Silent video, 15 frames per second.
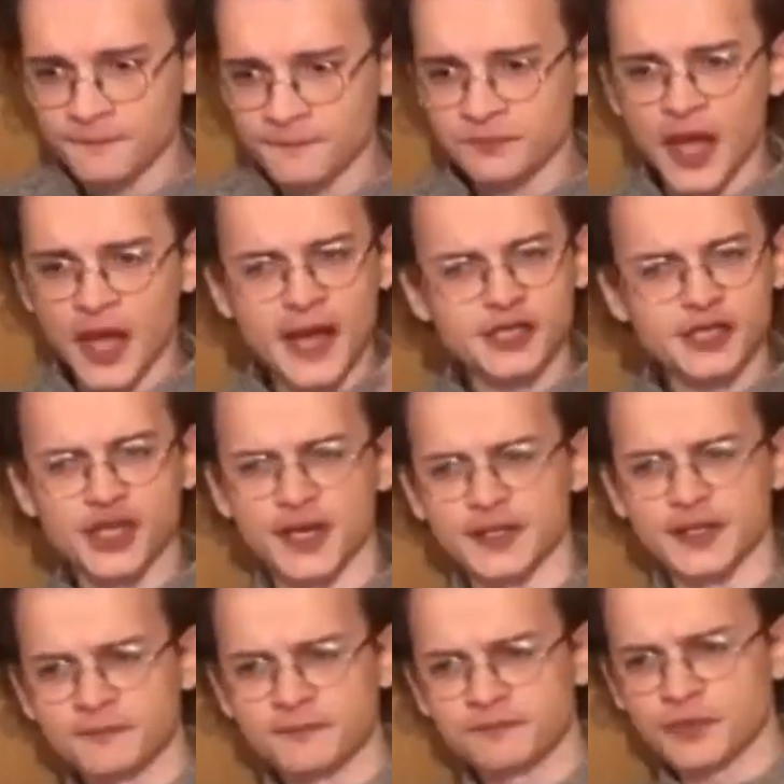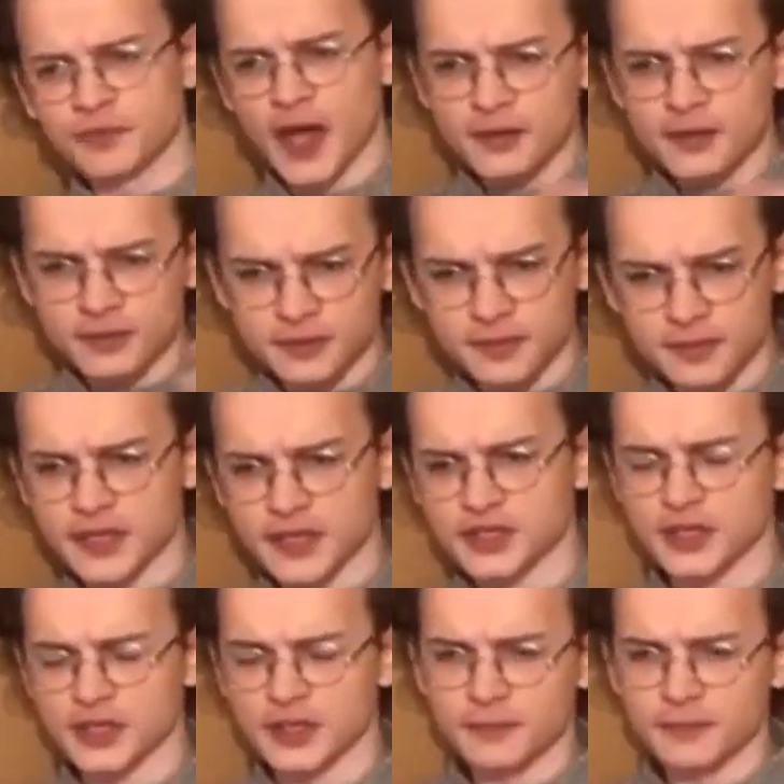Her şeyde, her bir
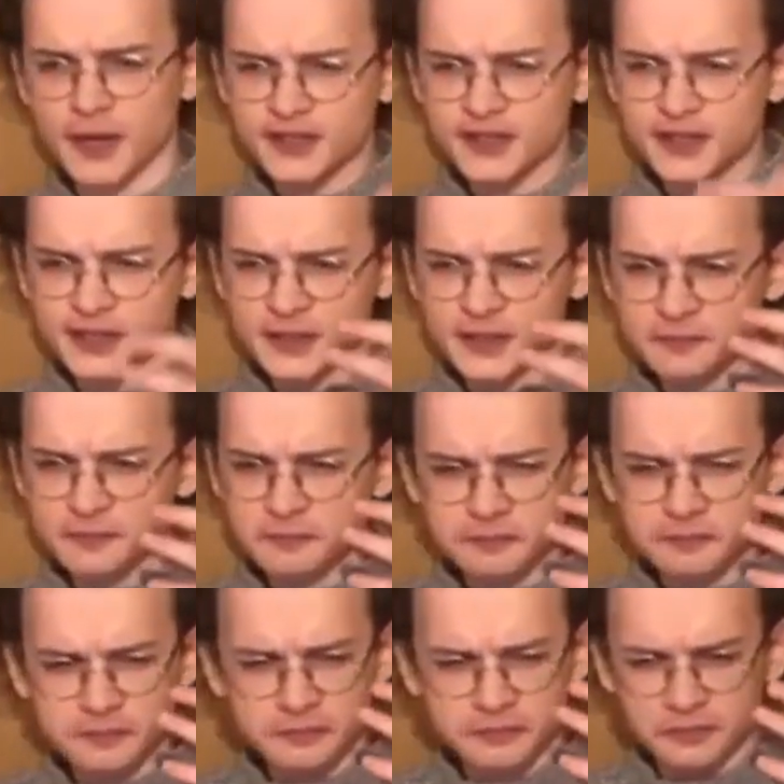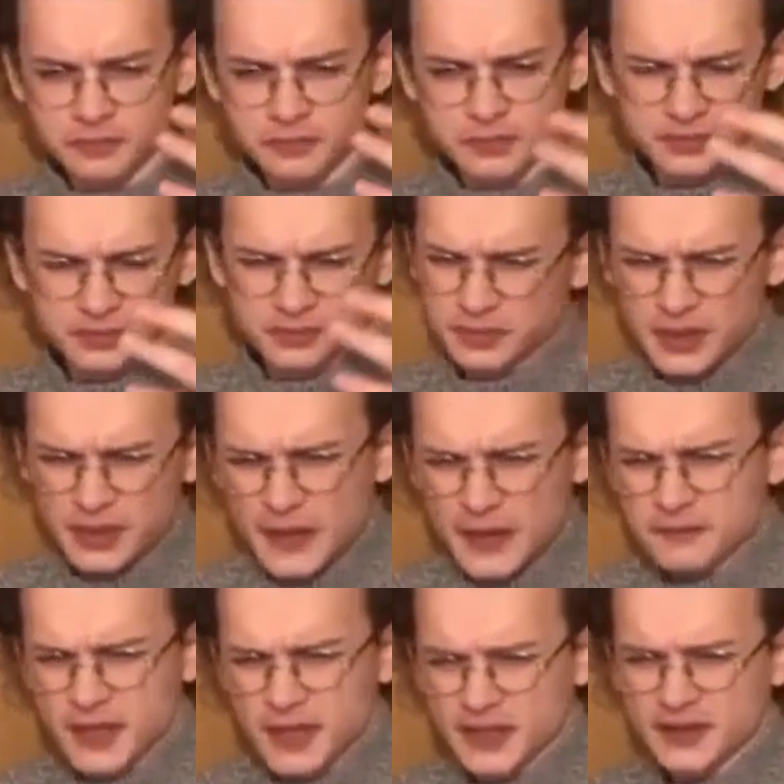parçada, maddenin her
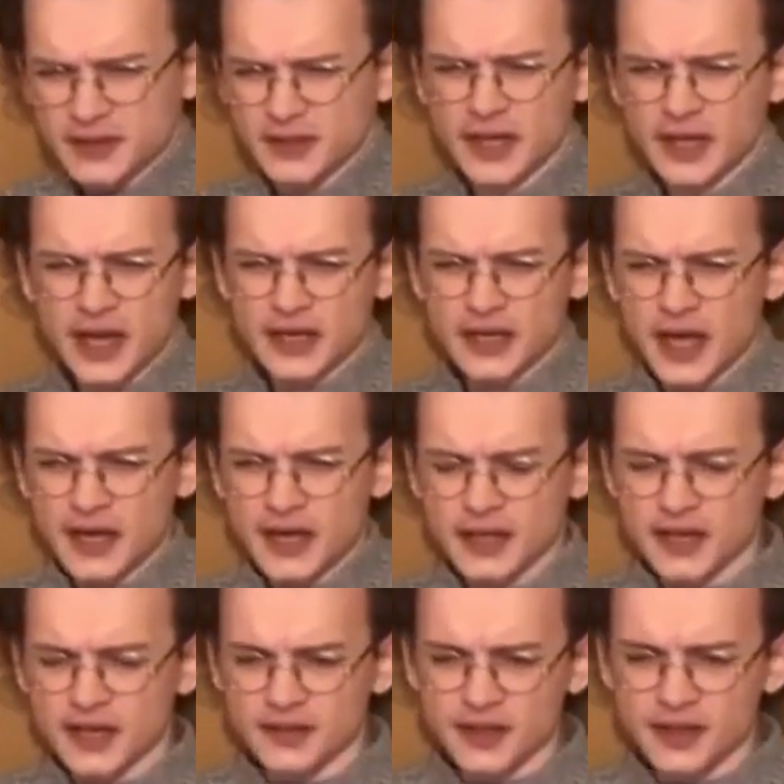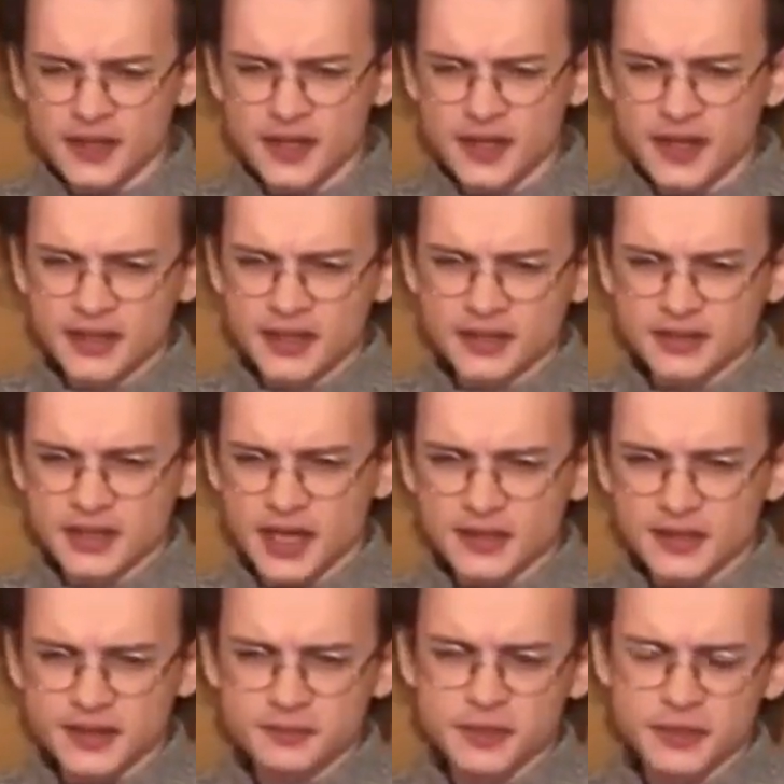maddede yani her yerde
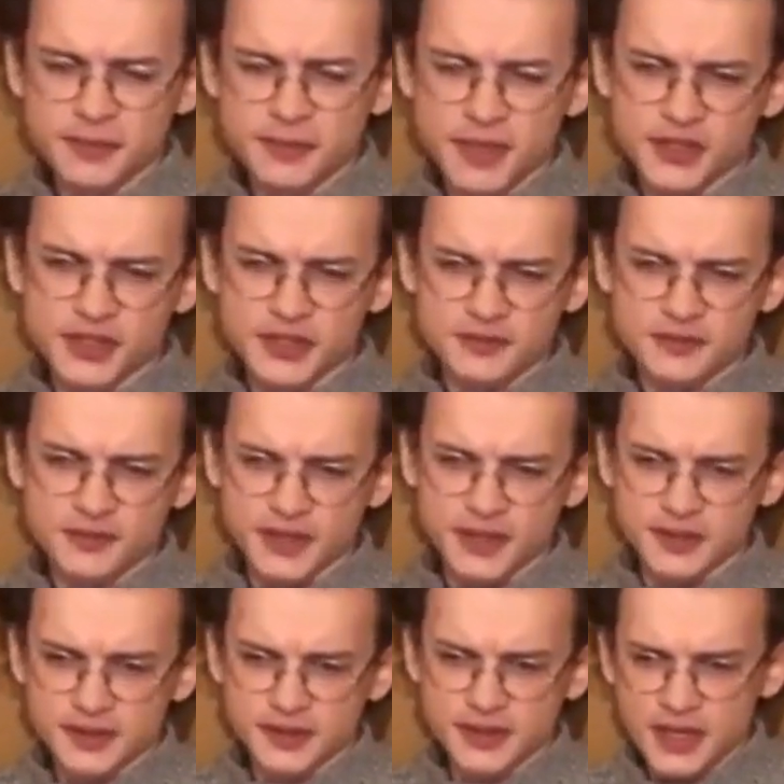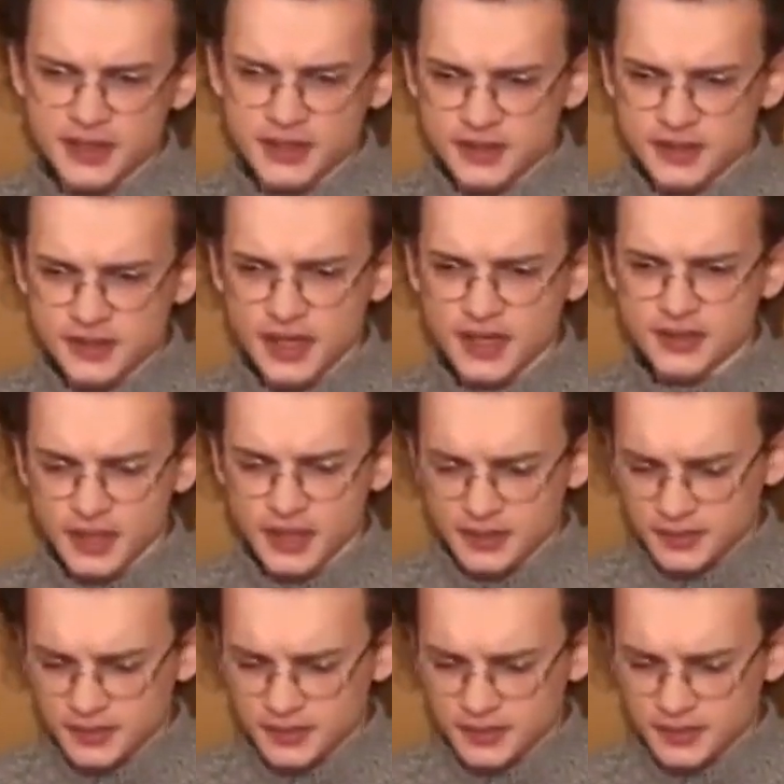Tanrı'nın bir parçası vardır. Tanrı zaten